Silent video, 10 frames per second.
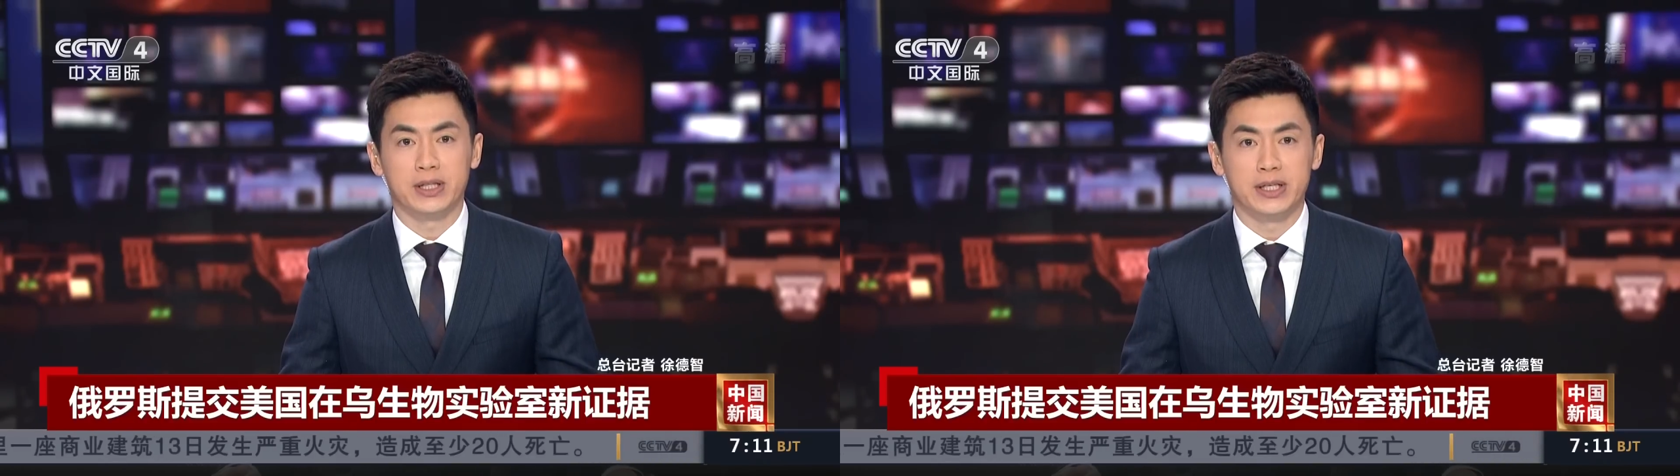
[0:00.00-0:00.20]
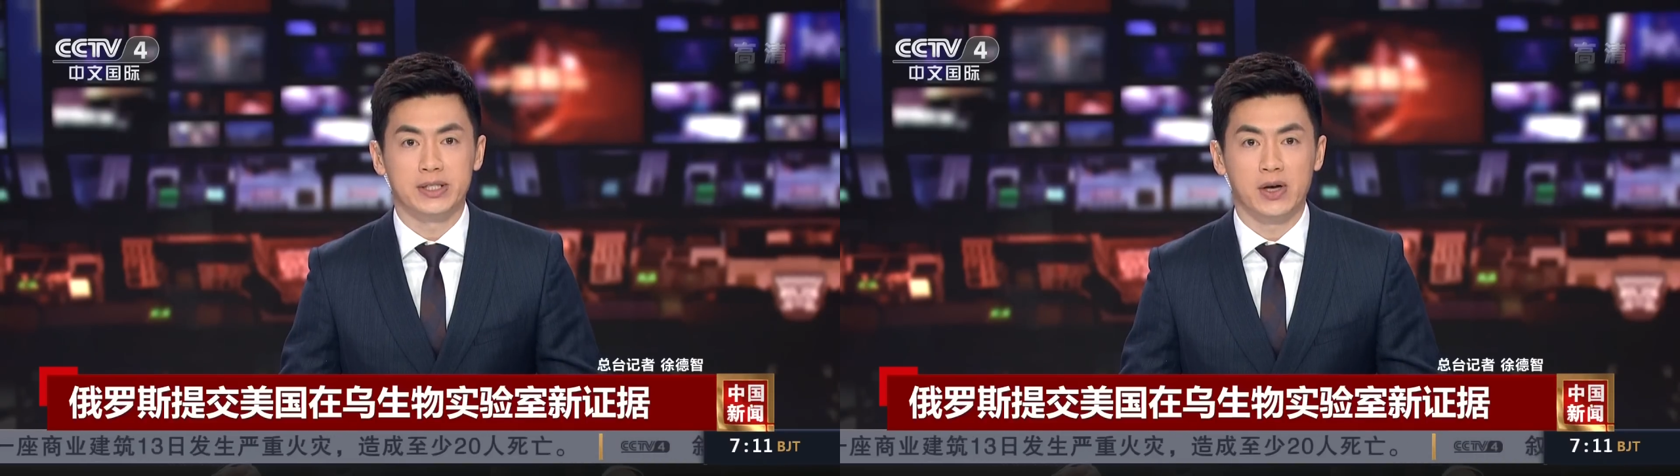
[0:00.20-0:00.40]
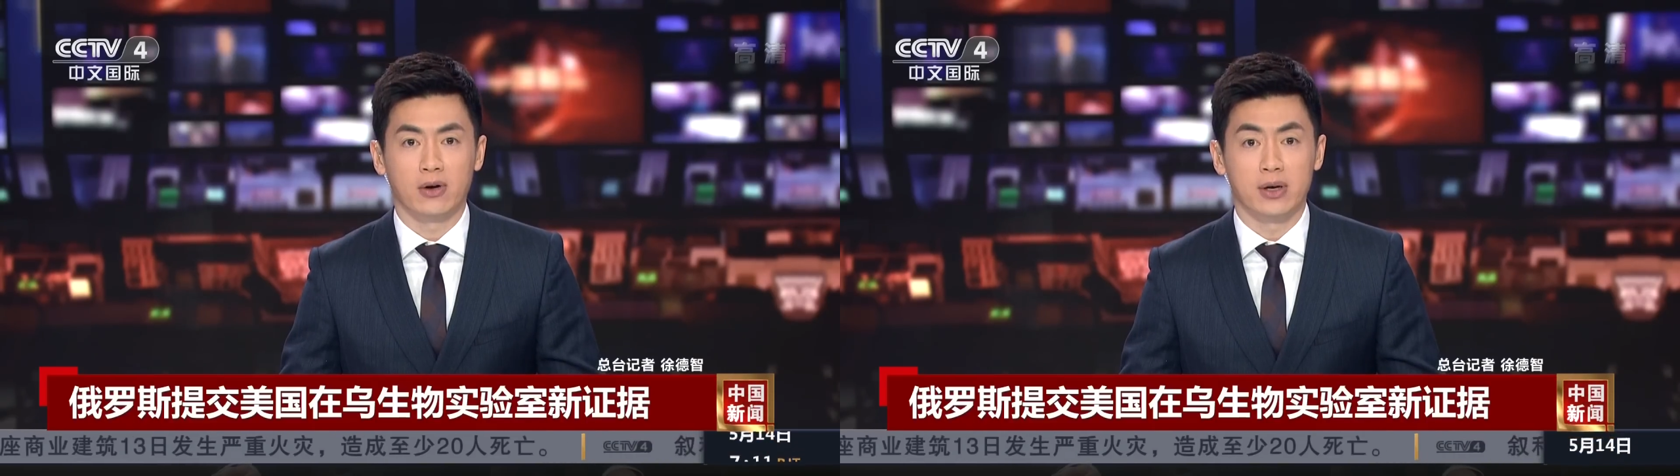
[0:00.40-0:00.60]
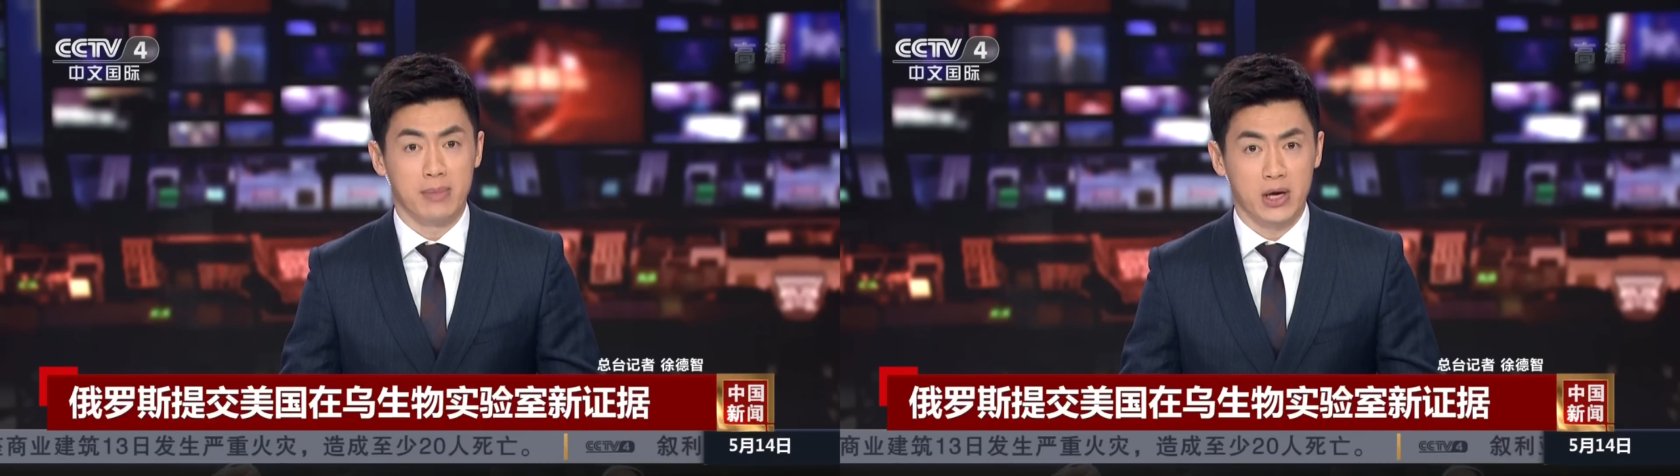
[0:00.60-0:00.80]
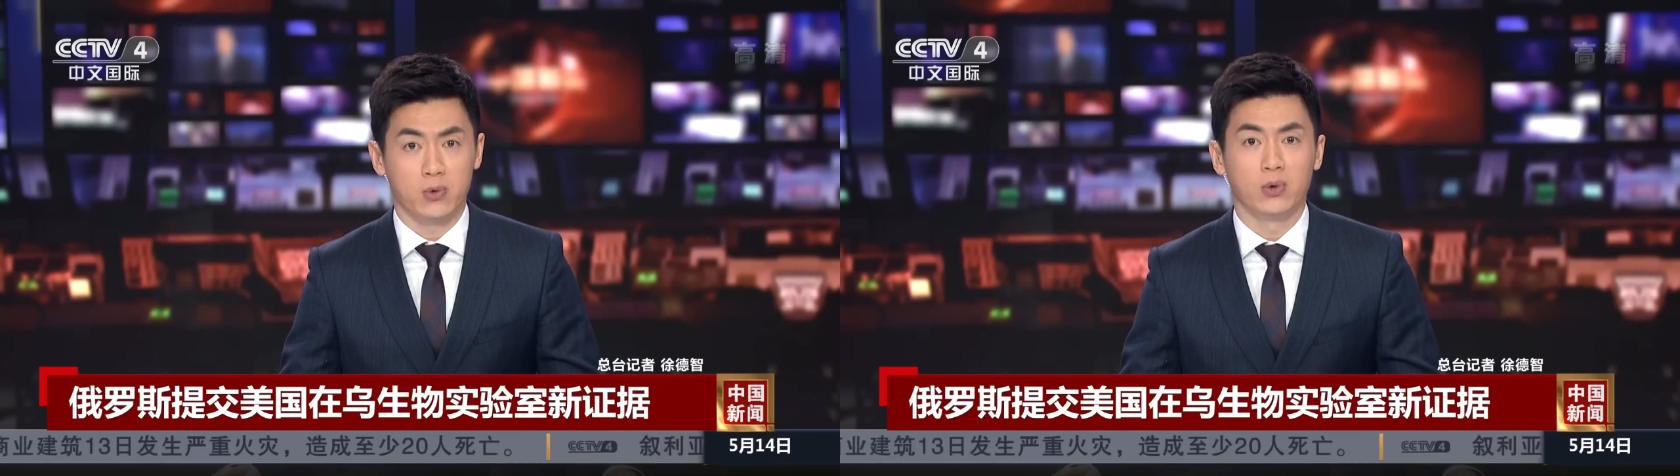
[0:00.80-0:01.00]
提交了
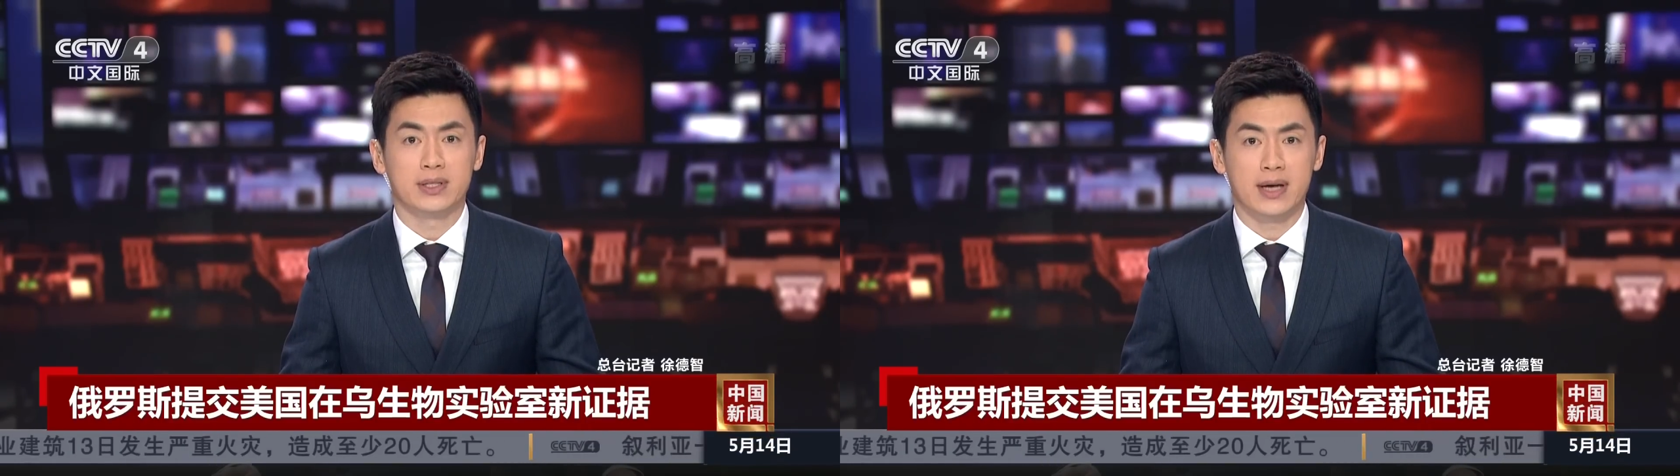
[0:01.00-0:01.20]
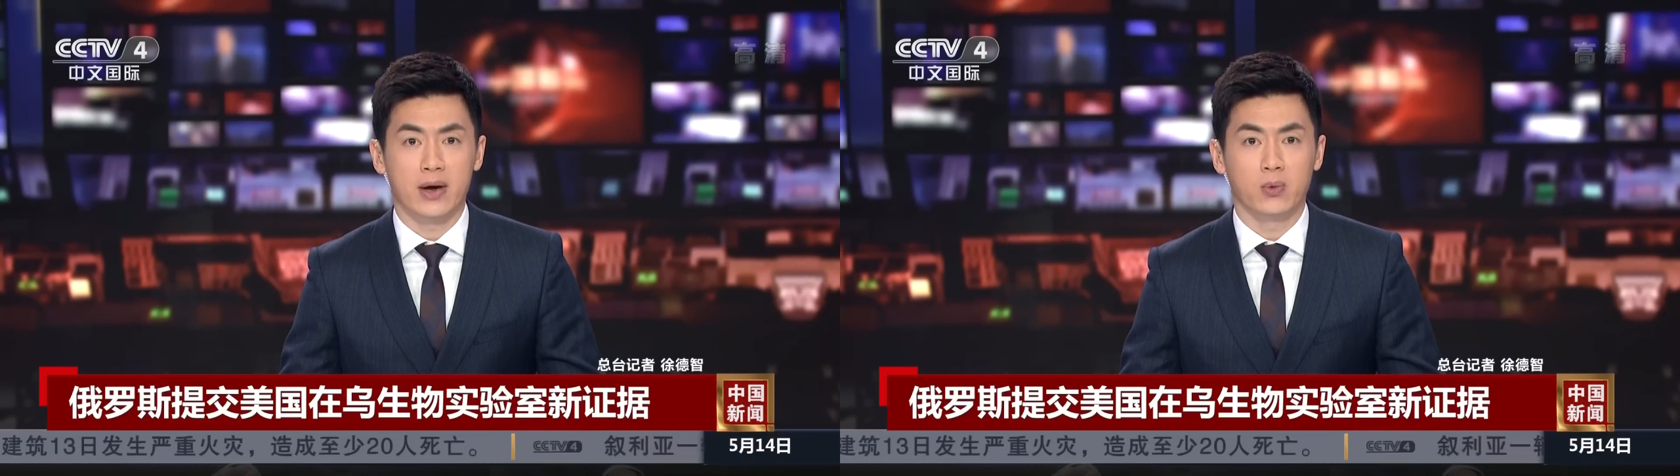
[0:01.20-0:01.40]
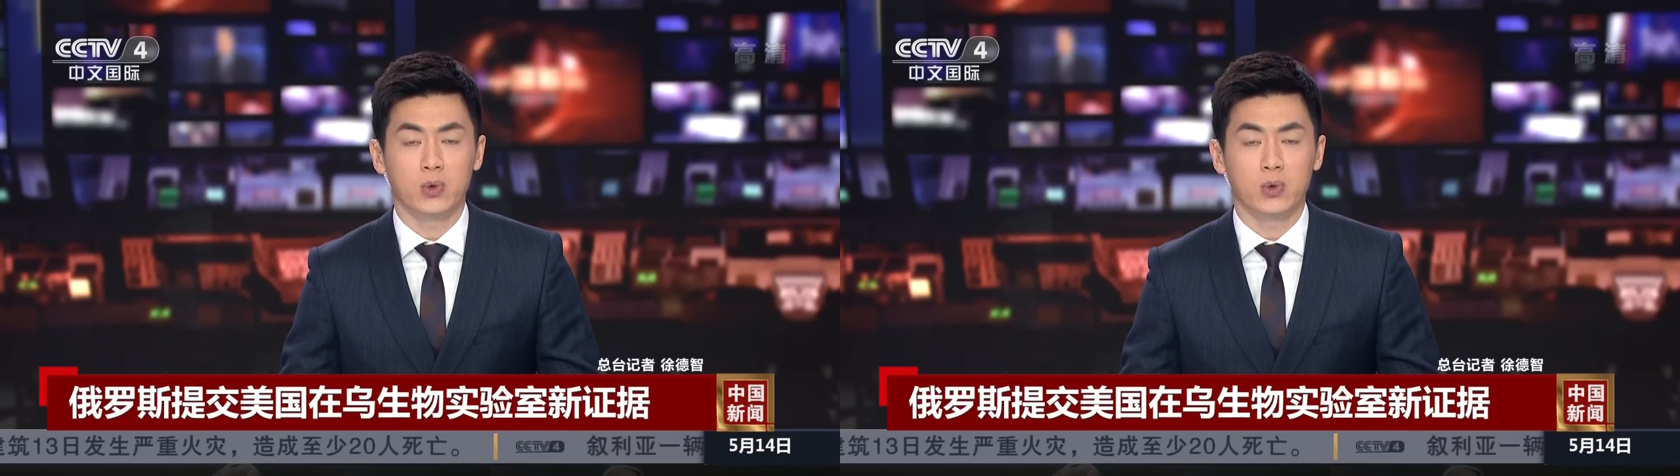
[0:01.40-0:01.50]
美国在